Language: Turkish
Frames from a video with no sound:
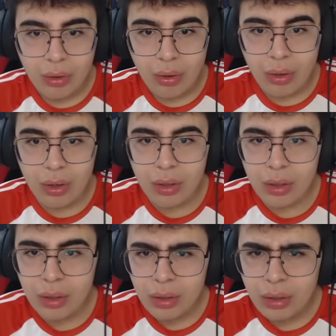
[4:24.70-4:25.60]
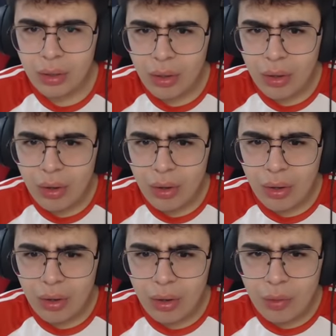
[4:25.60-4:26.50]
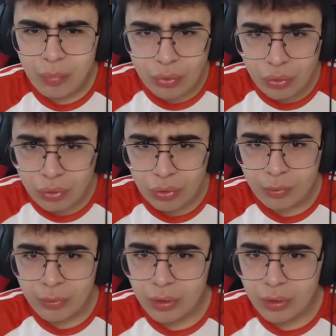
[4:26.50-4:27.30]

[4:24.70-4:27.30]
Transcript: Aha. Bu ne oğlum?